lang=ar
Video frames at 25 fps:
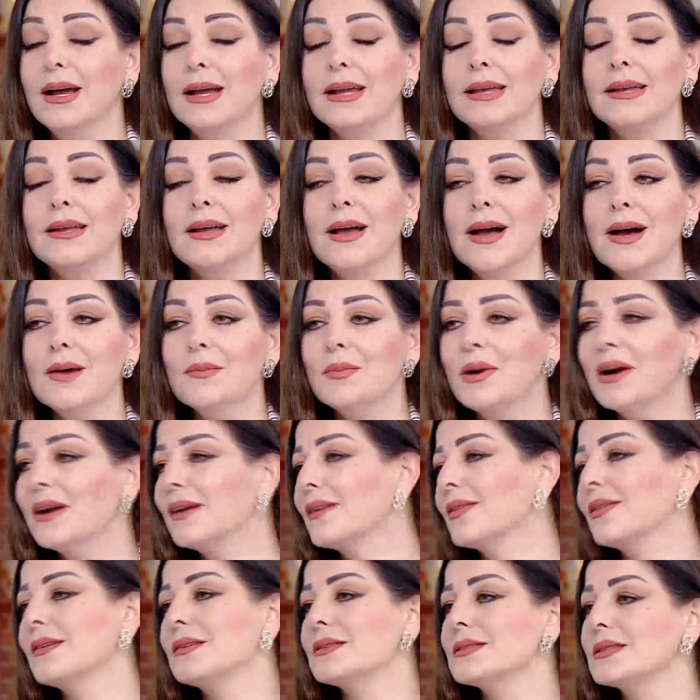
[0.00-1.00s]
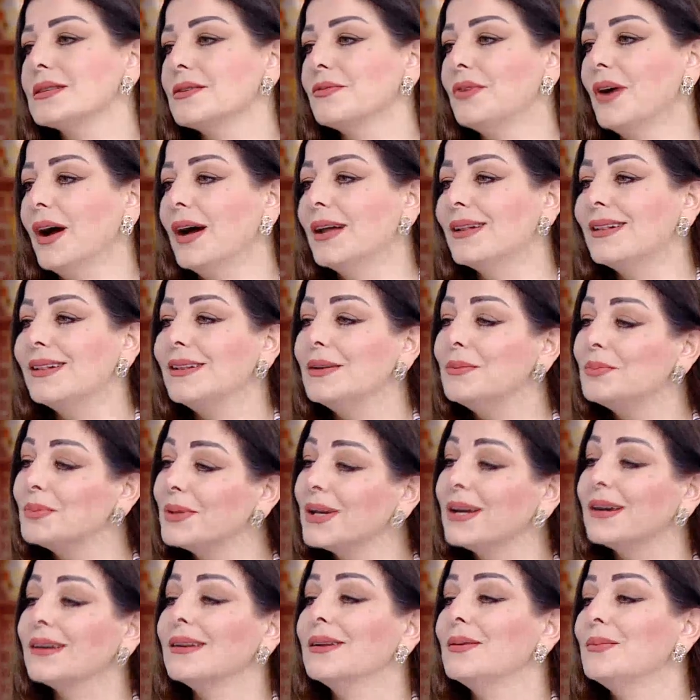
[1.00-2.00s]
يا ما اكثر الصفحات اللي
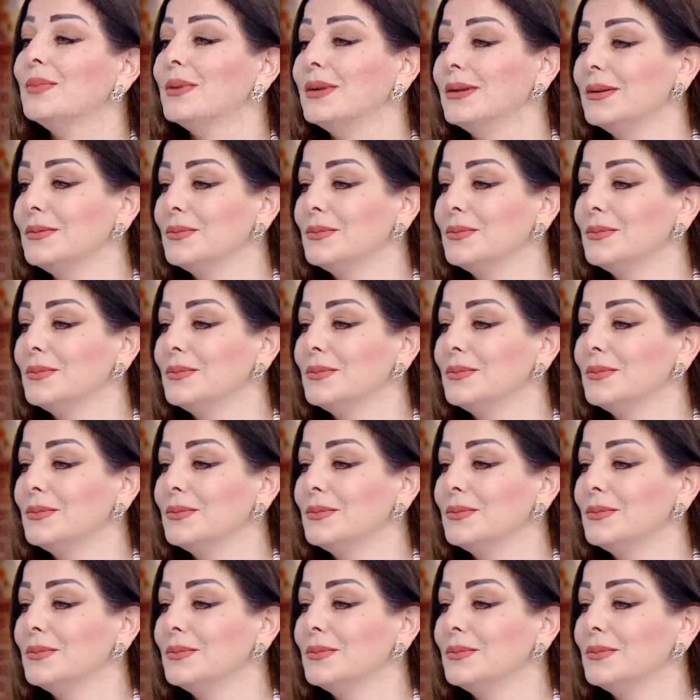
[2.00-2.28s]
بتقلب